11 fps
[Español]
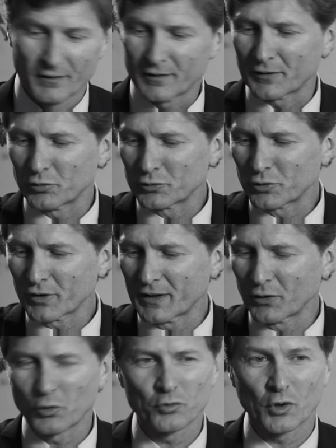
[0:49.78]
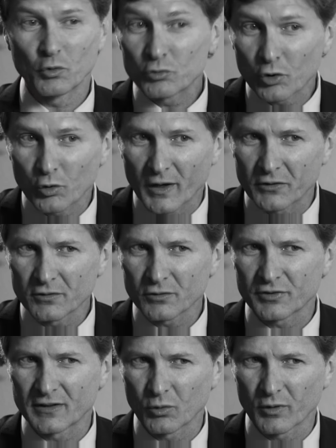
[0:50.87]
Resultó que incluso en un solo año
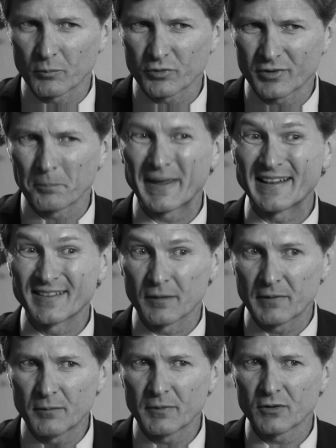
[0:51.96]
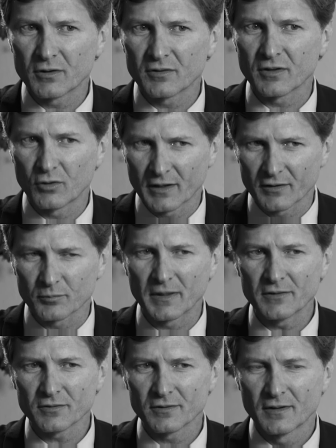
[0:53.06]
nos endeudamos en 20 mil millones de dólares
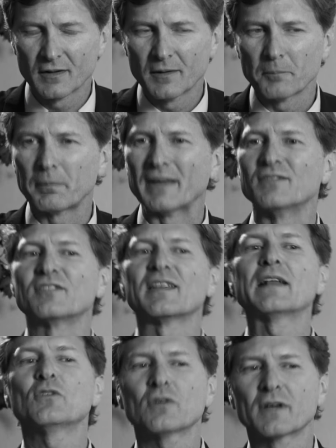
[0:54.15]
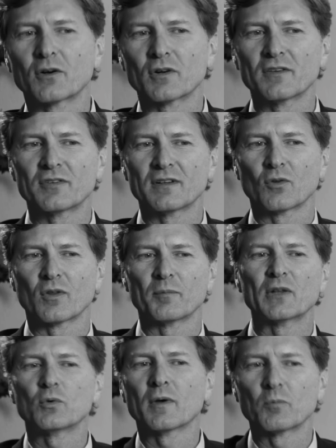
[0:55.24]
más pensando que con ese
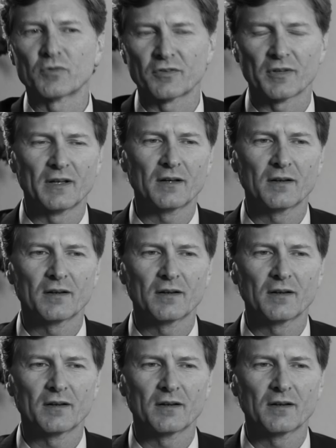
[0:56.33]
endeudamiento íbamos a salir.